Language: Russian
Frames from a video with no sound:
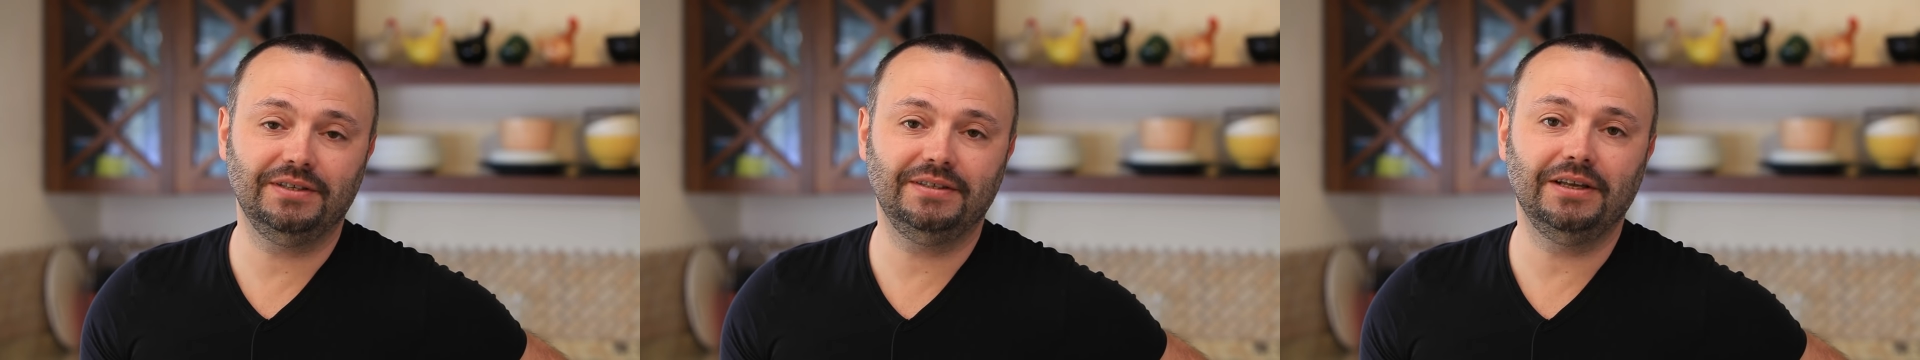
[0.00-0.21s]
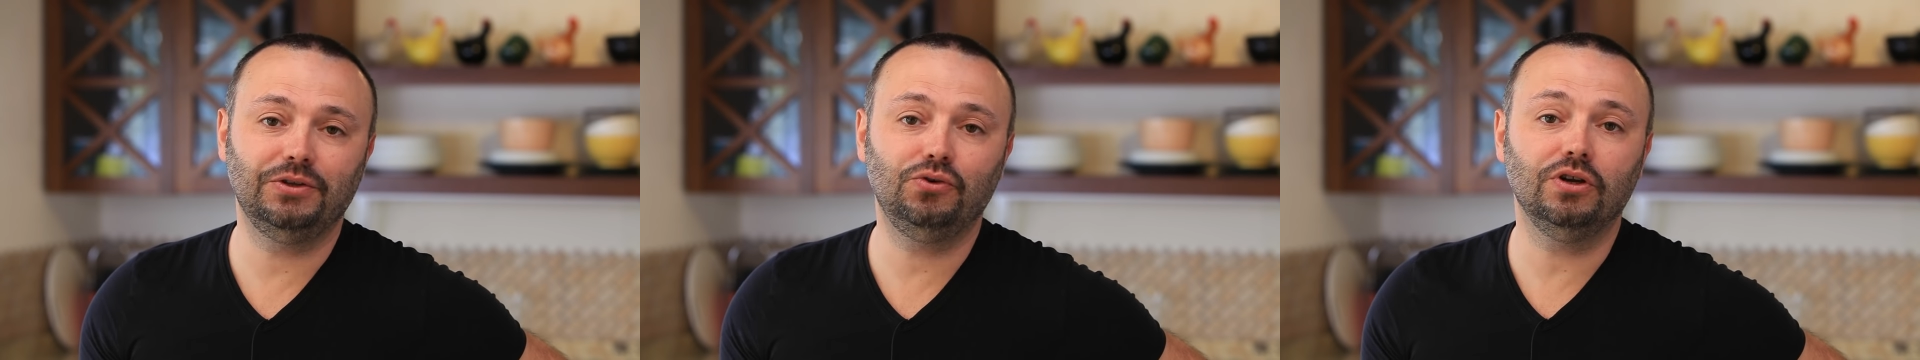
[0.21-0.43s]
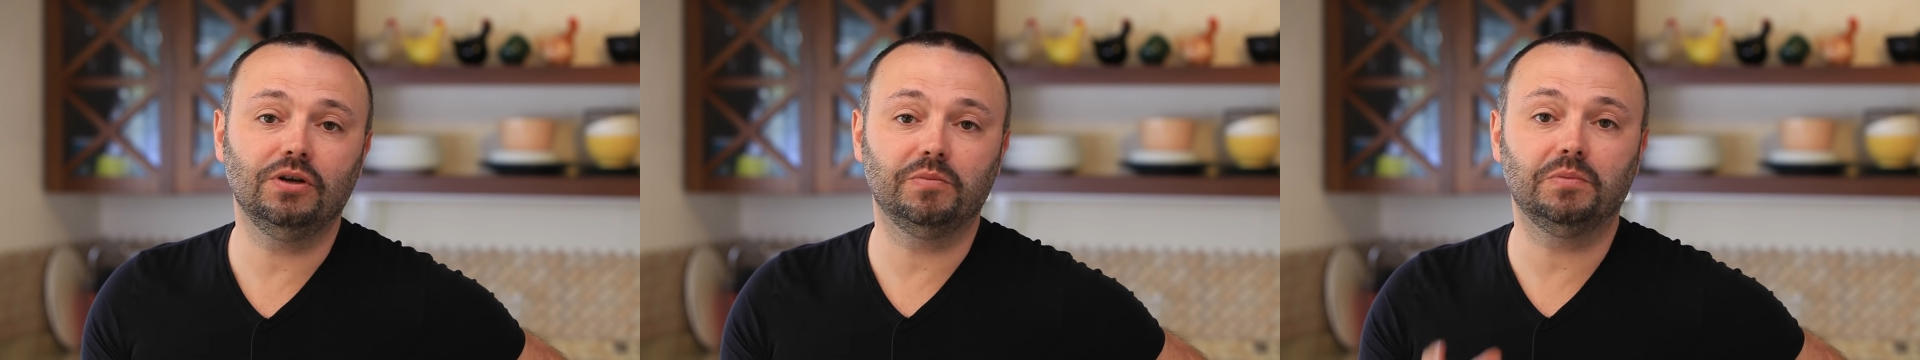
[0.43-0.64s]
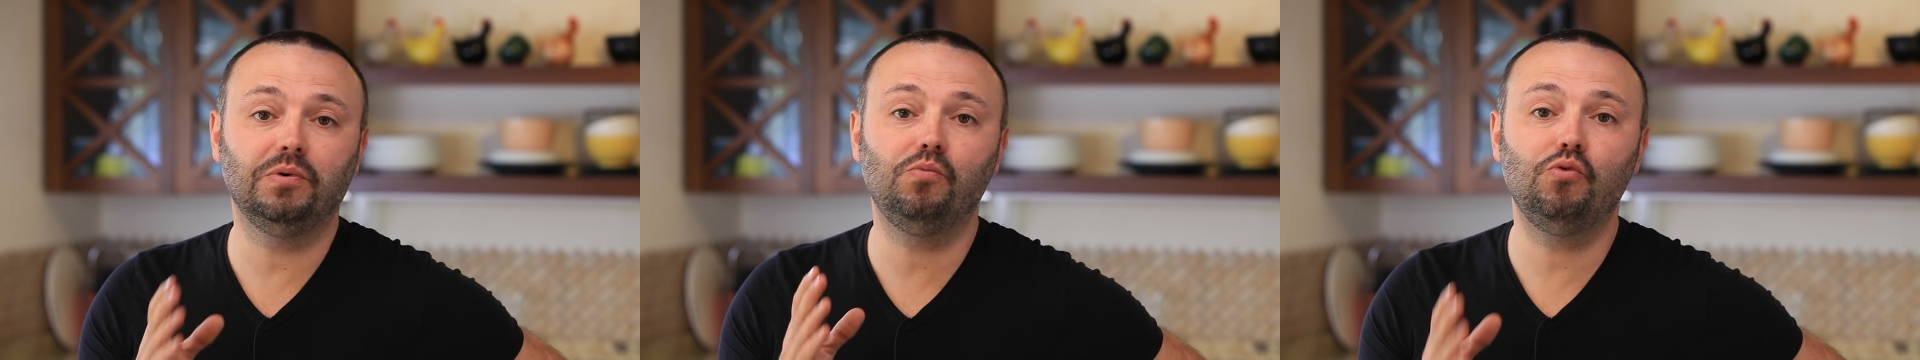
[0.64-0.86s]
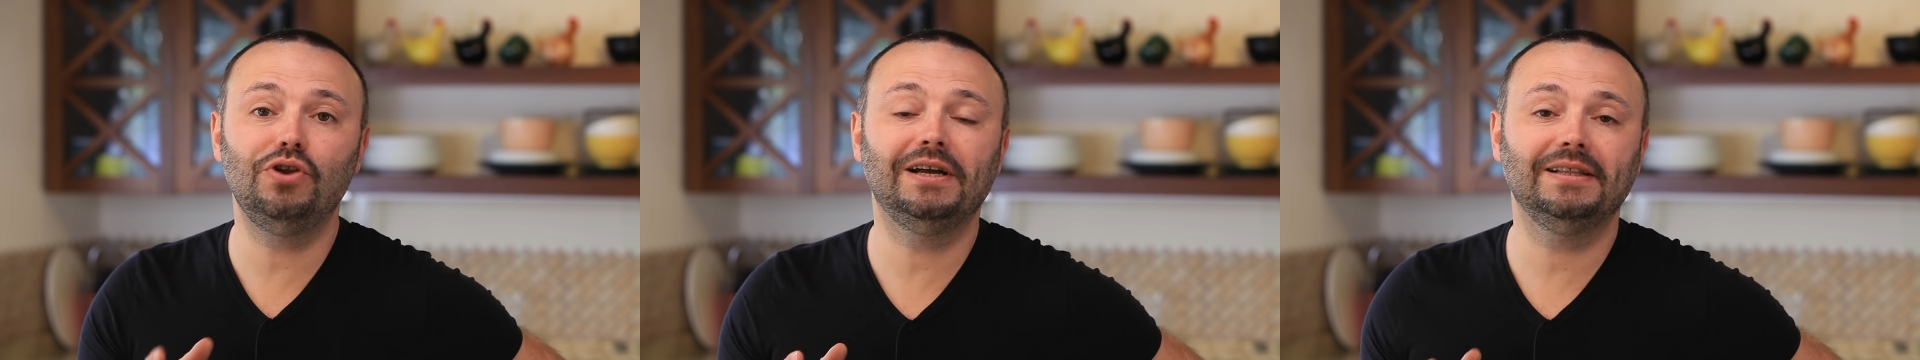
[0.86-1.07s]
снять ролик про
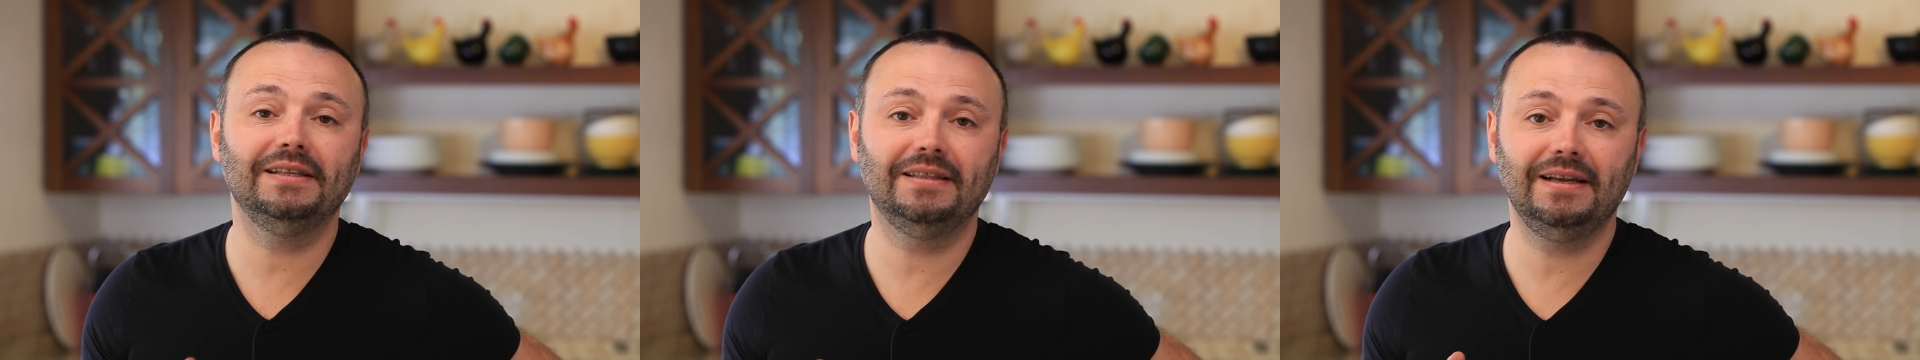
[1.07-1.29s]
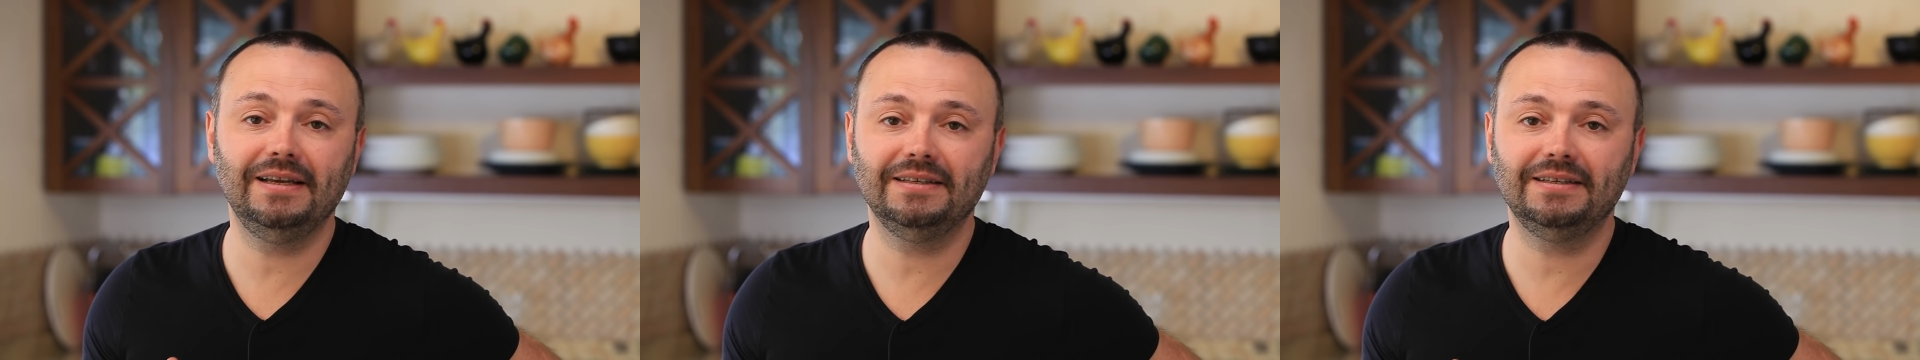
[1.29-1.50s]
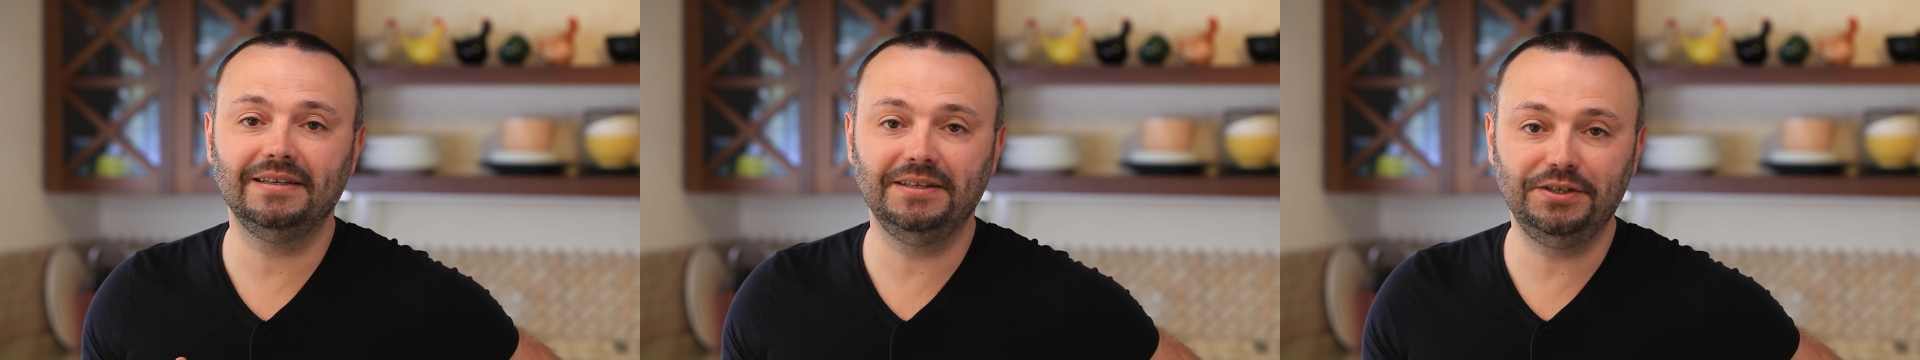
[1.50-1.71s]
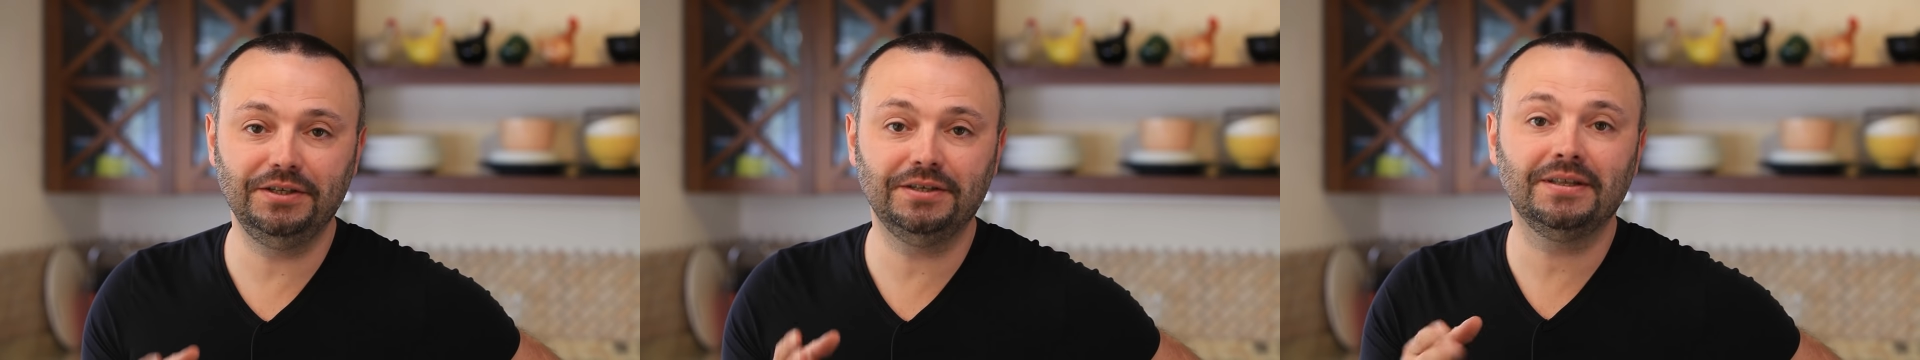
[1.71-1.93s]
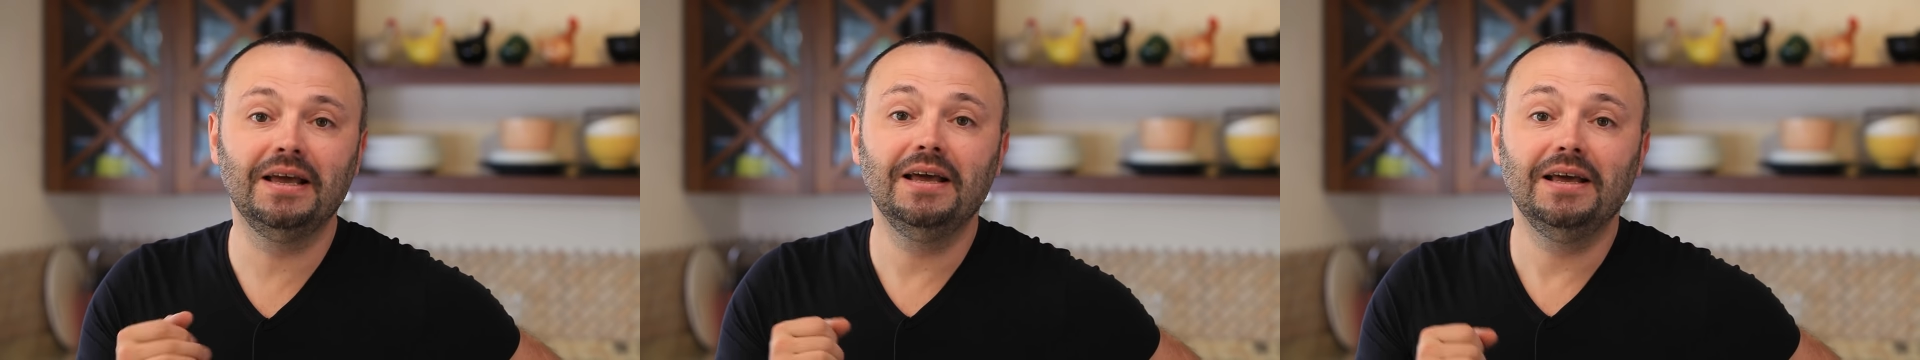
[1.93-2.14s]
популярный итальянский десерт